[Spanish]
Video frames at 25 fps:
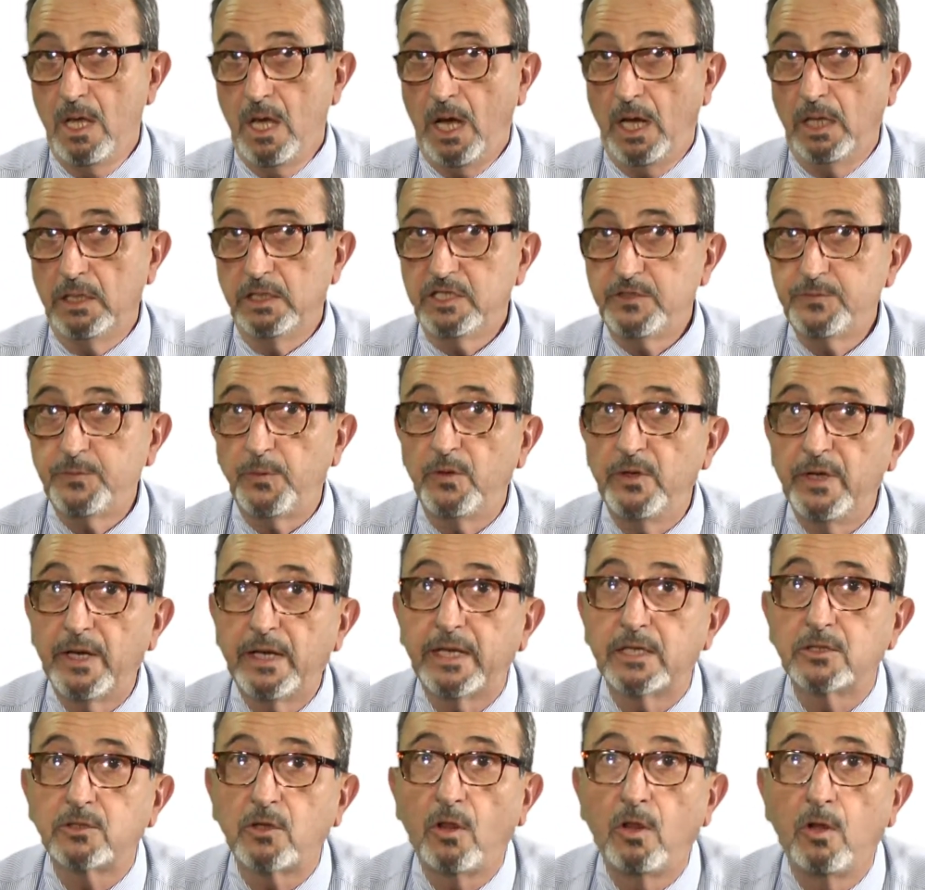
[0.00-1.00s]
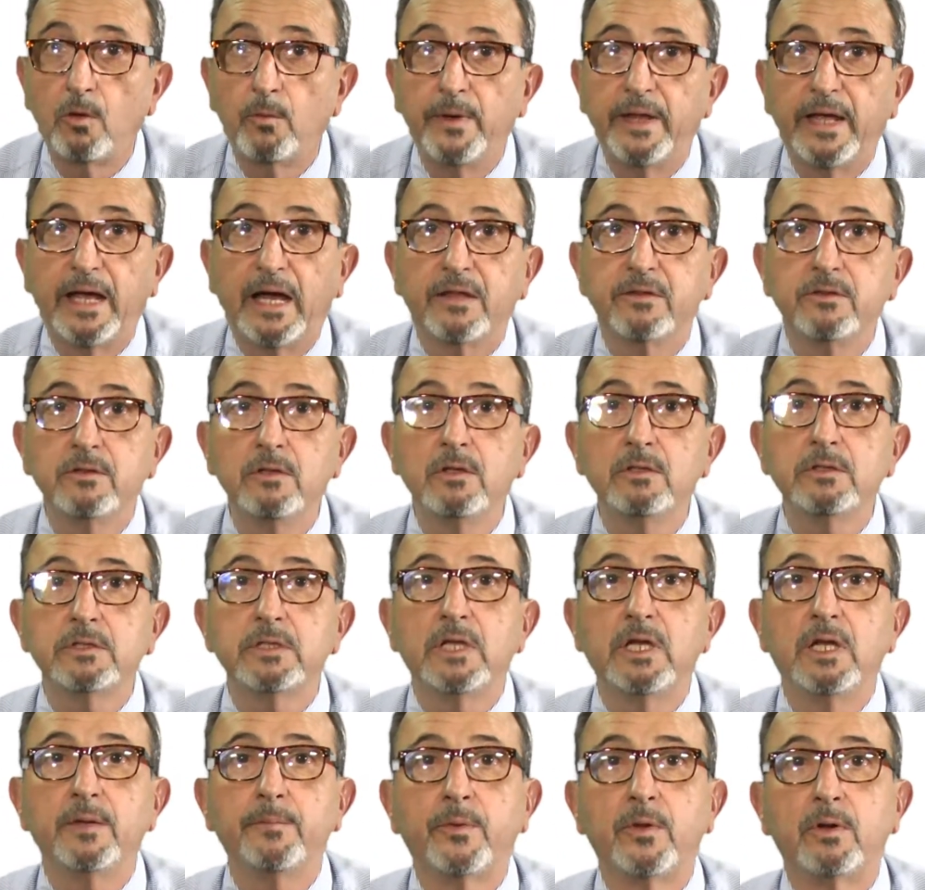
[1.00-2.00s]
al disponer que toda obligación
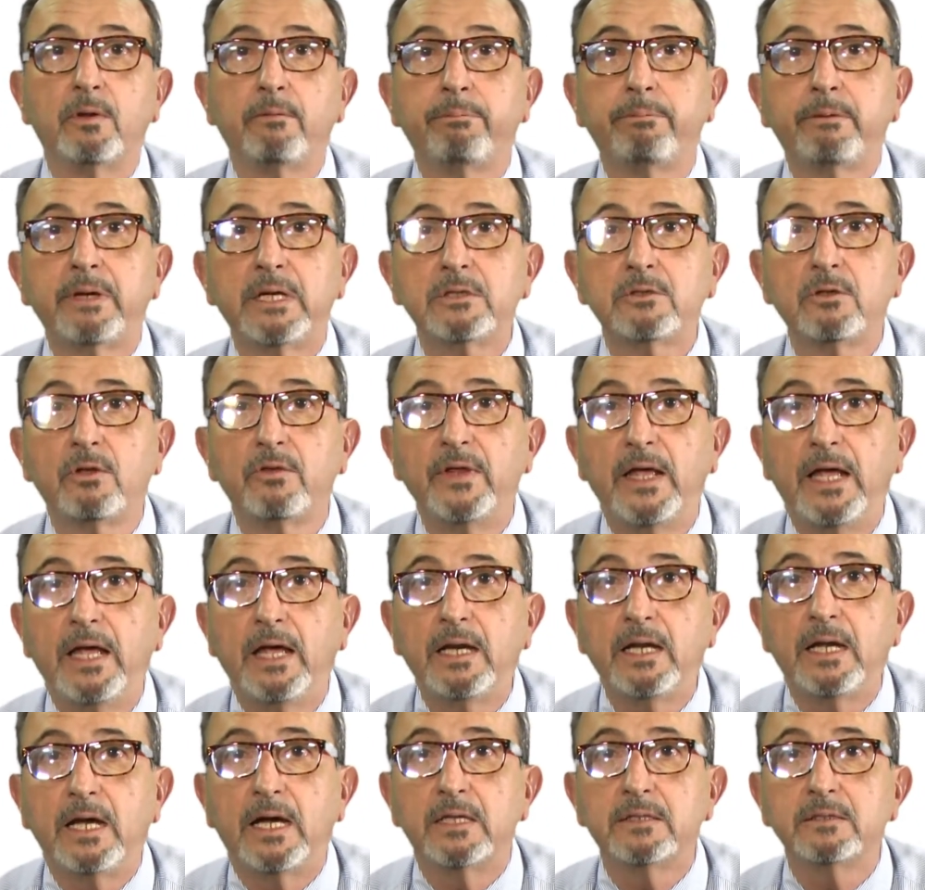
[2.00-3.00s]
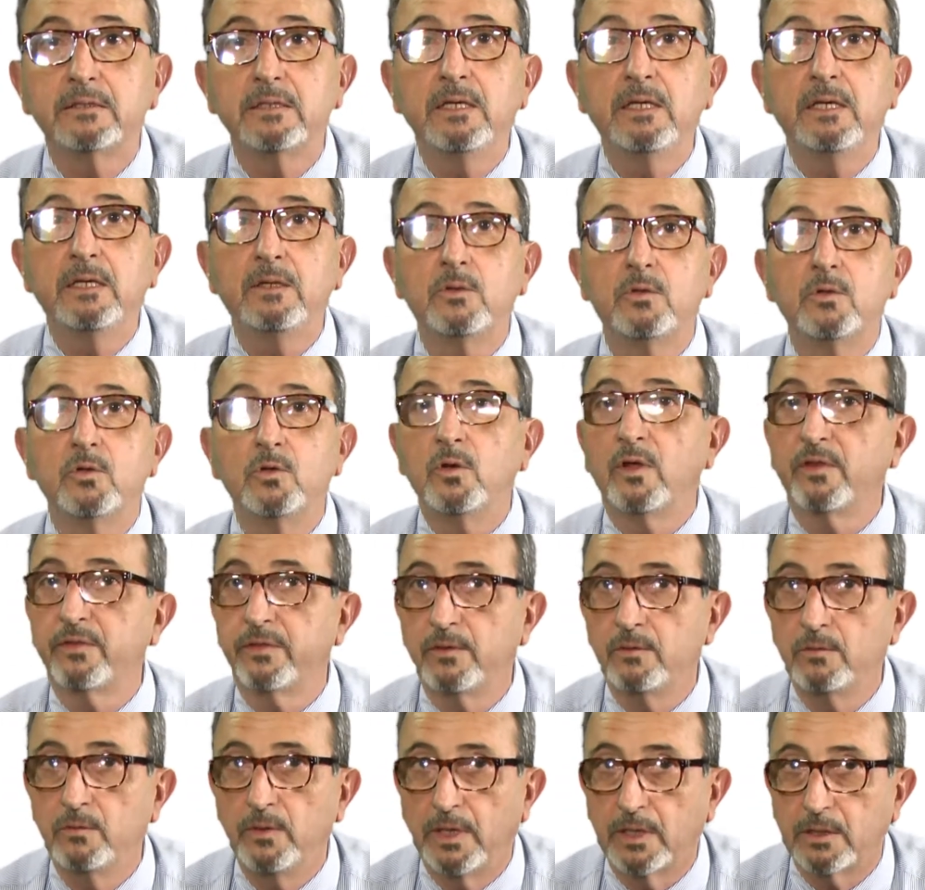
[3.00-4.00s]
tiene por objeto dar, hacer o no
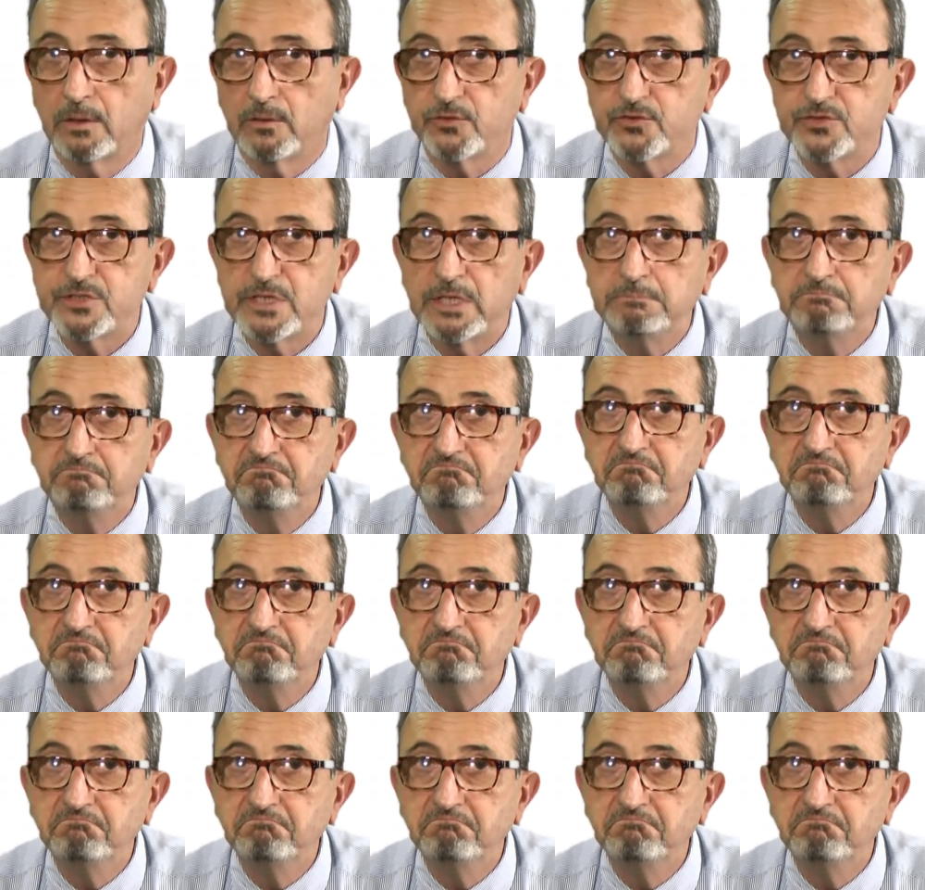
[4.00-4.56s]
hacer una cosa.